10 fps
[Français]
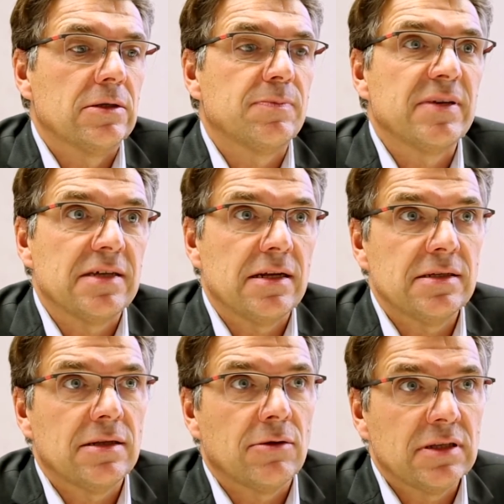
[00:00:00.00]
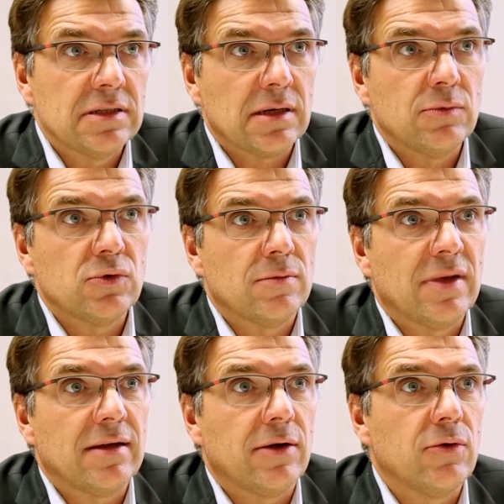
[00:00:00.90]
spécialisées dans la distribution de
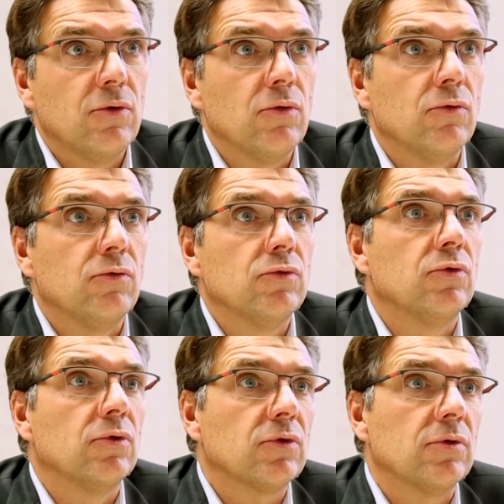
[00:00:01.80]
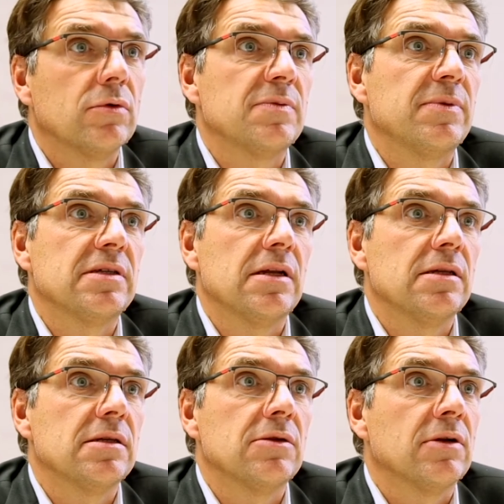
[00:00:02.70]
matériaux ou d'autres
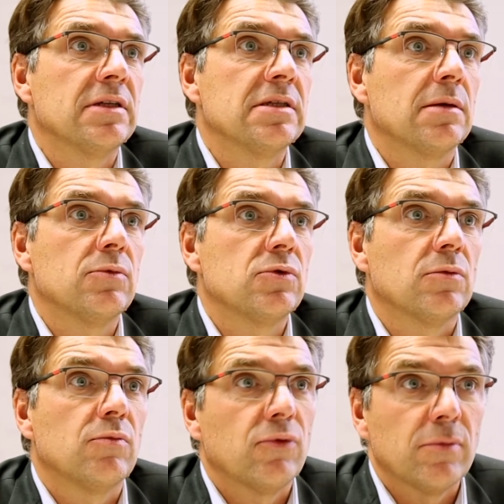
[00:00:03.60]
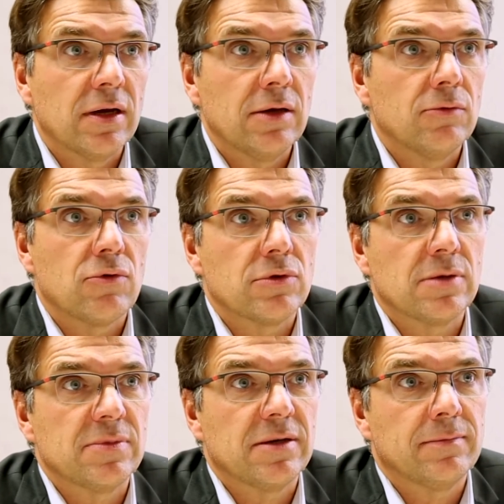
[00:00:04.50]
spécialisées dans la distribution de plomberie ou des choses
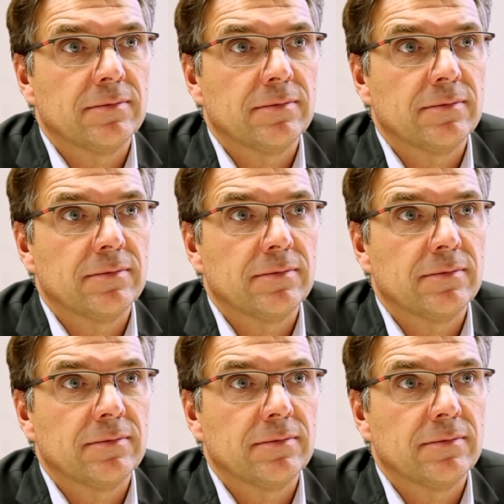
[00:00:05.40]
comme ça.